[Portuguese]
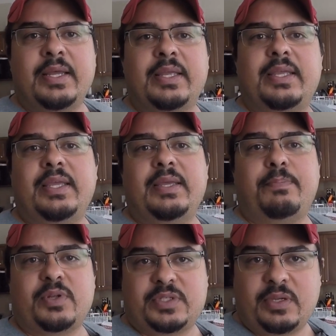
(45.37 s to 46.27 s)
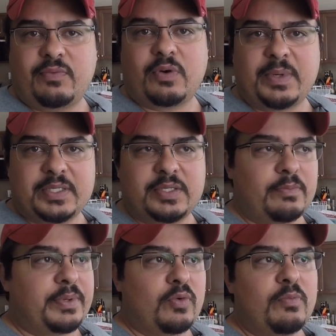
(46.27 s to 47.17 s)
que pode ser informação
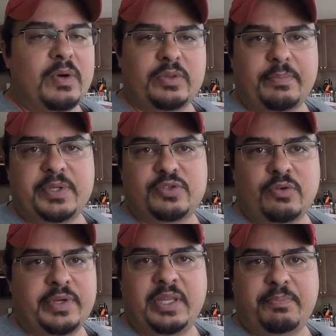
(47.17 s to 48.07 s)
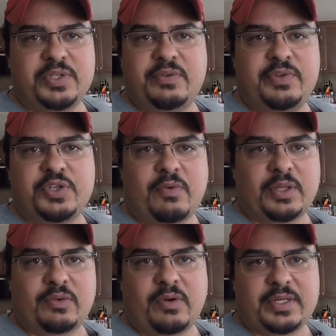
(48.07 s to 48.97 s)
para alguma outra pessoa e depois de
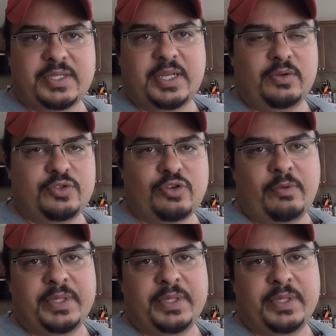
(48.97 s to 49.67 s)
24 horas aquilo some.